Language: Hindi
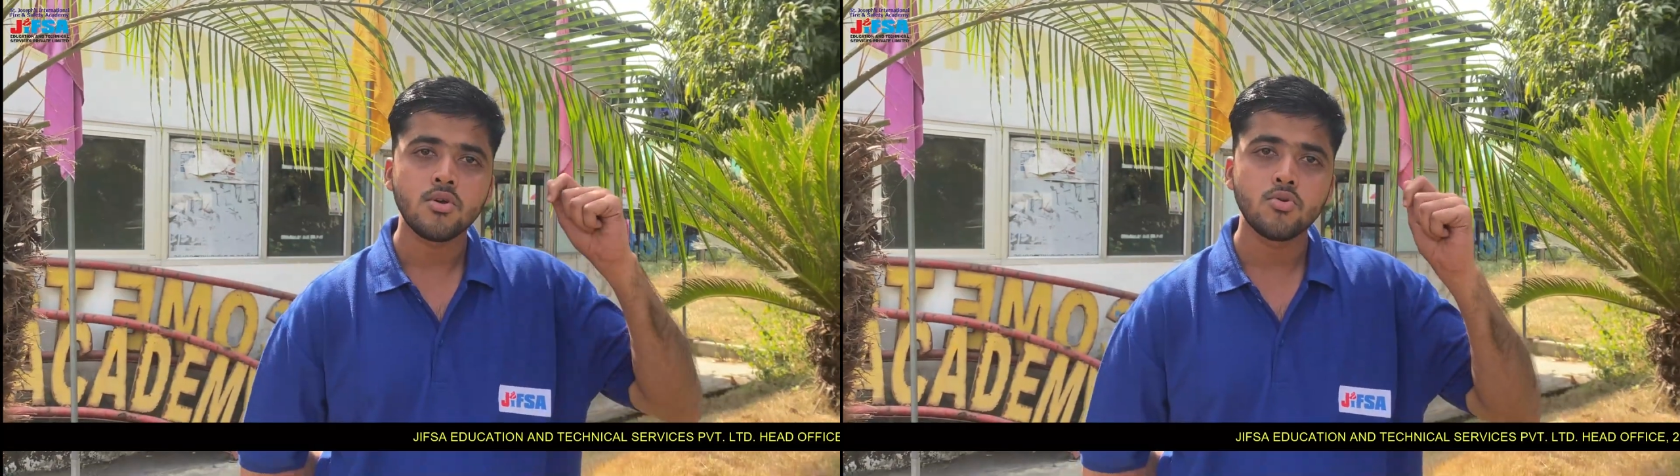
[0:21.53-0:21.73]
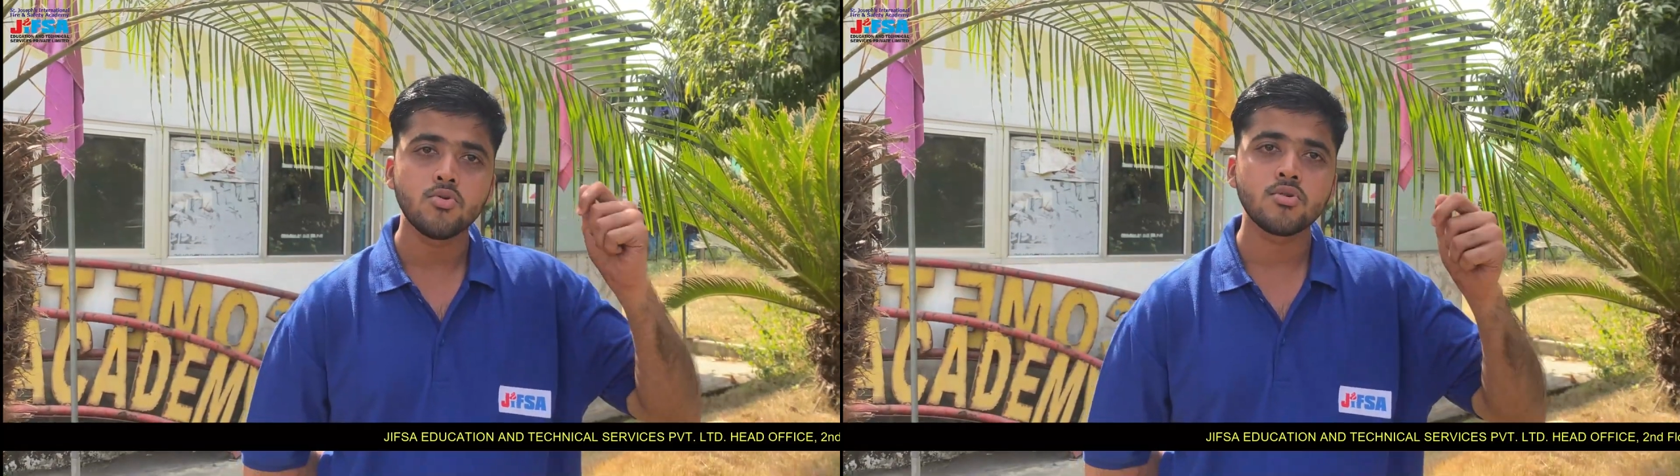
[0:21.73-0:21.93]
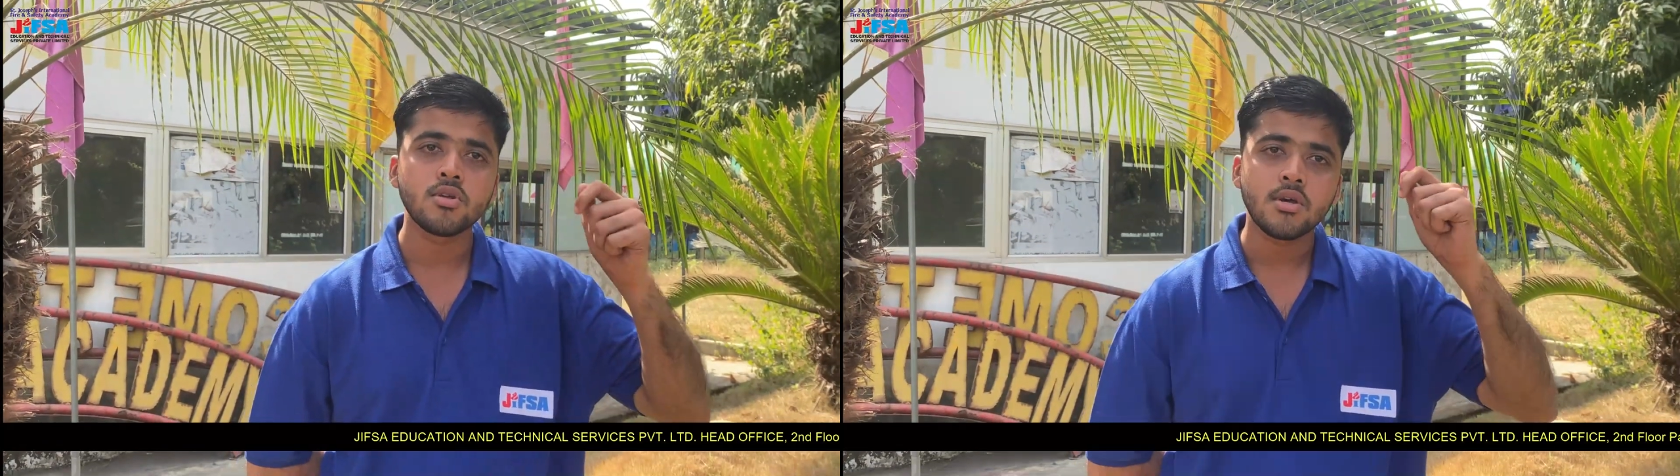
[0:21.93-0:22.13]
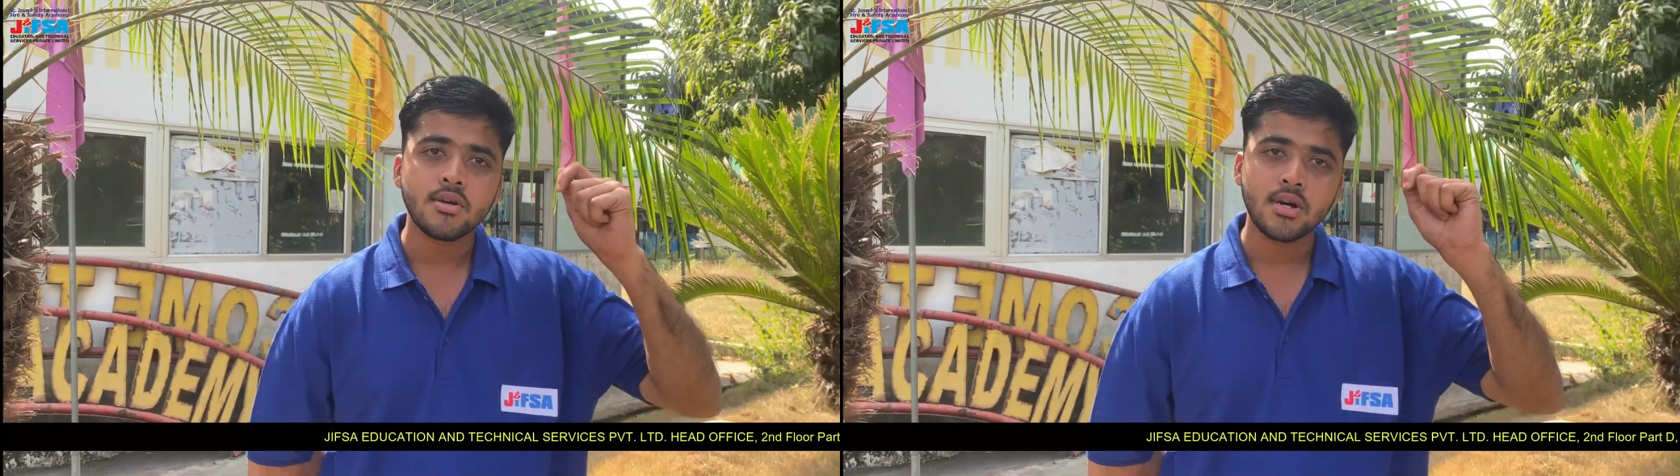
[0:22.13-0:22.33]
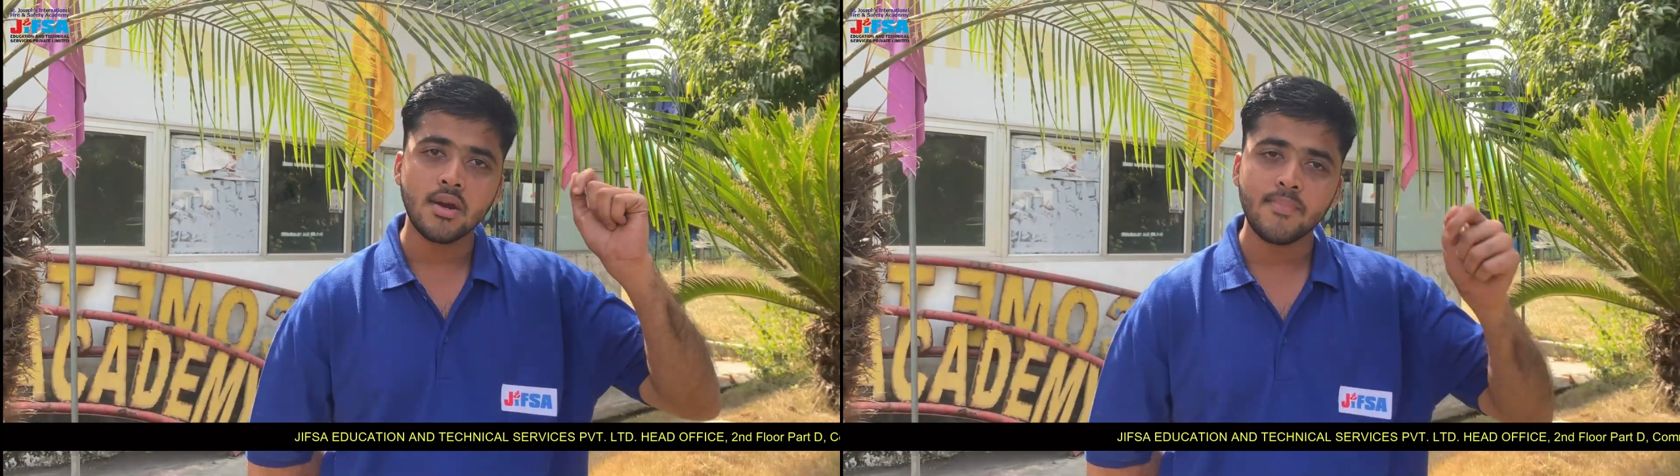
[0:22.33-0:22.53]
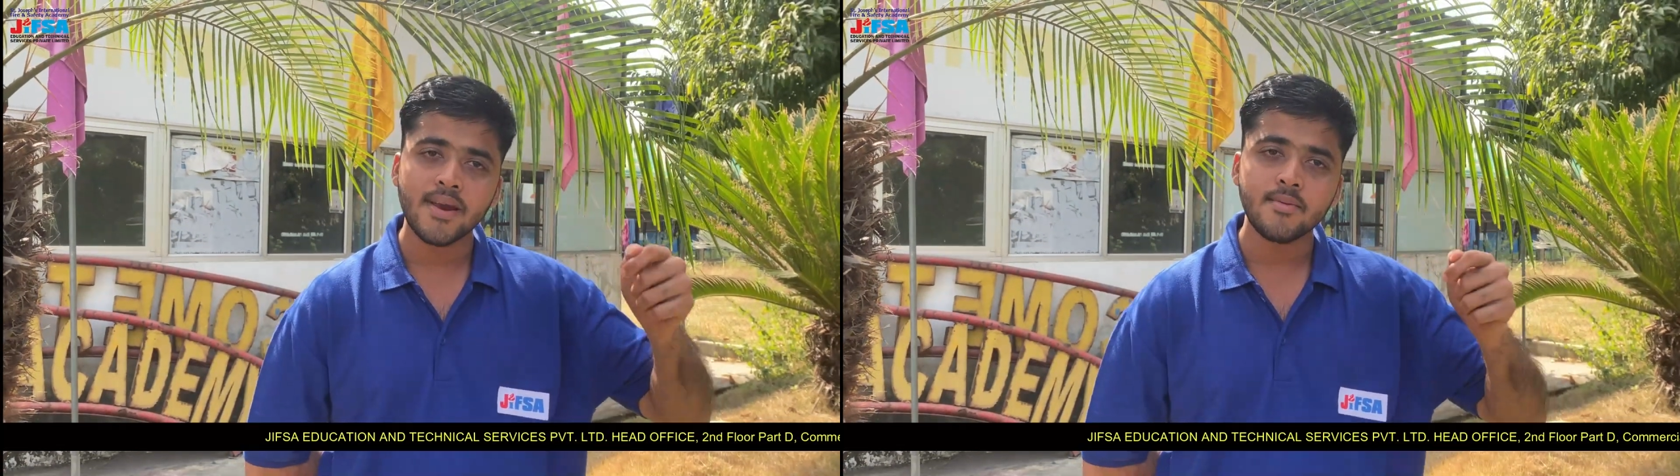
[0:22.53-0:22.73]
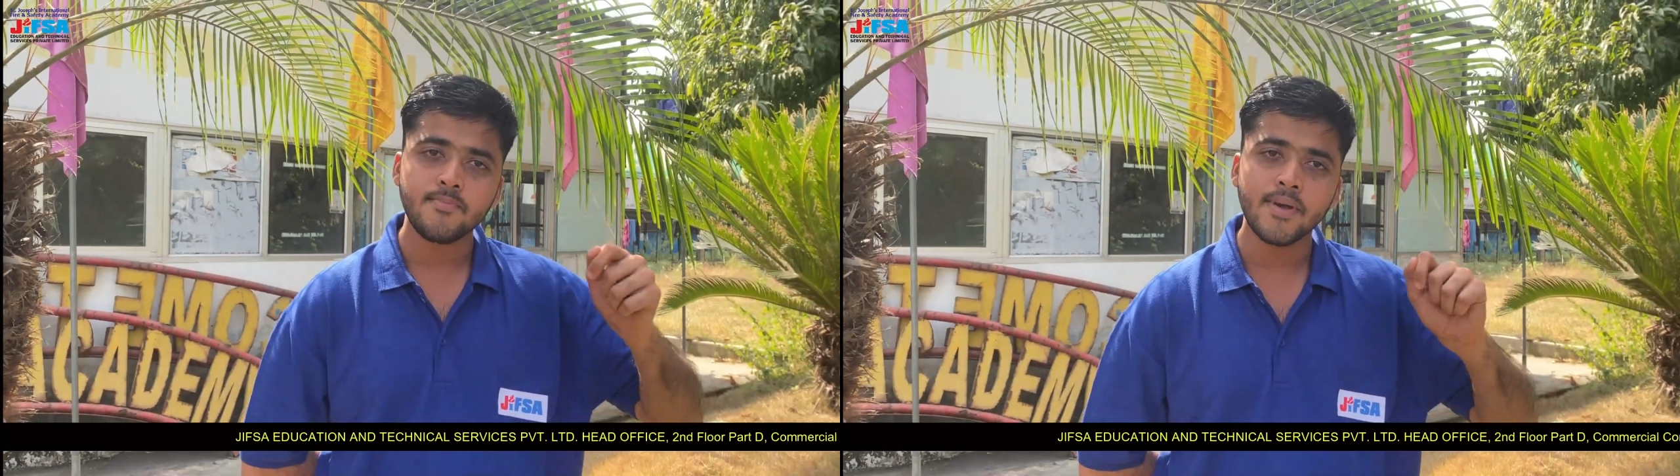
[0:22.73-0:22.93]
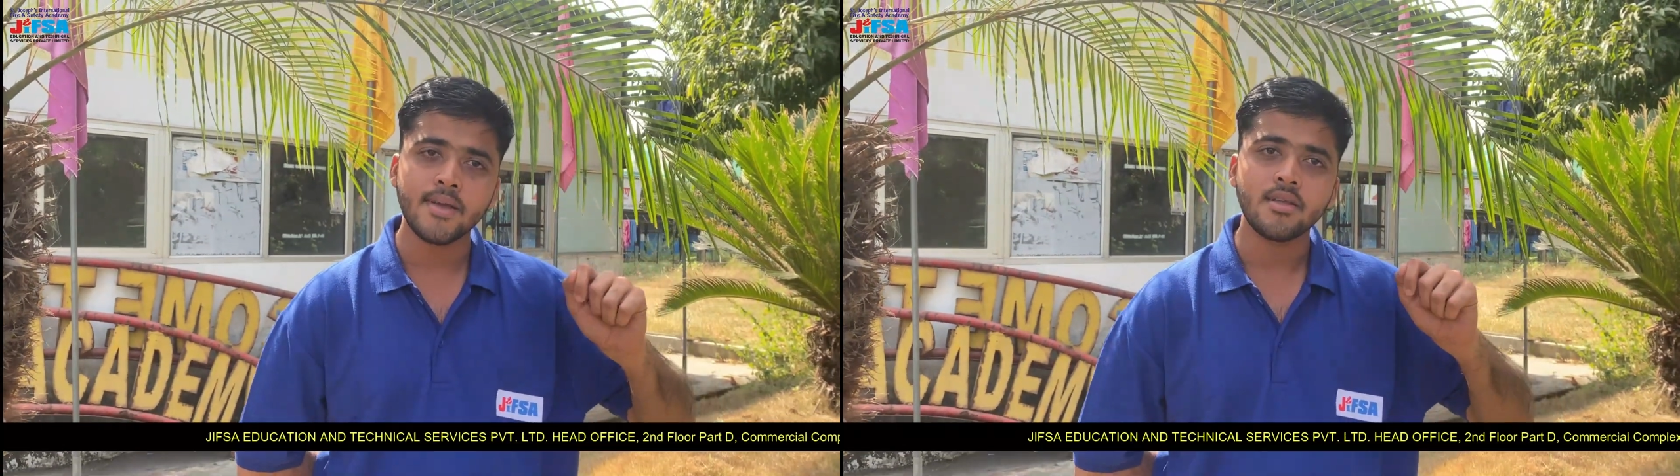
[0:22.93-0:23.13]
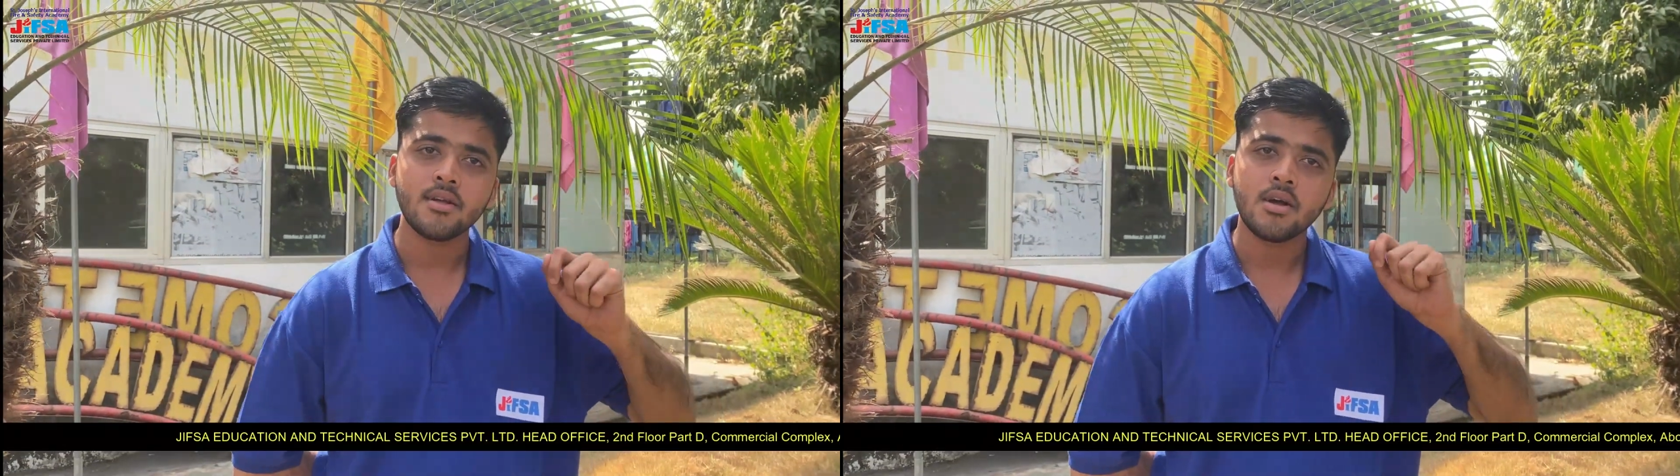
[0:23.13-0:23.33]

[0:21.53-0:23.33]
यूज कंपनी पेज